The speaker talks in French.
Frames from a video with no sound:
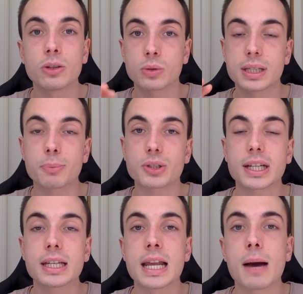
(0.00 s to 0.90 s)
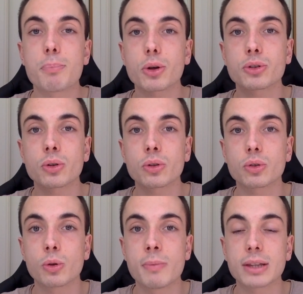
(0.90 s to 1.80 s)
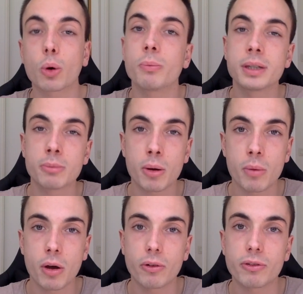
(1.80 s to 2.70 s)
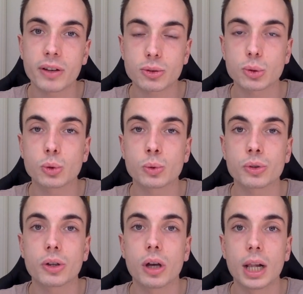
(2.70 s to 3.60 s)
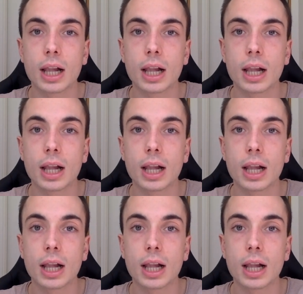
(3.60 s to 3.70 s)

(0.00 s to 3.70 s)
Donc c'est pour ça qu'il est important de mettre au minimum 20 secondes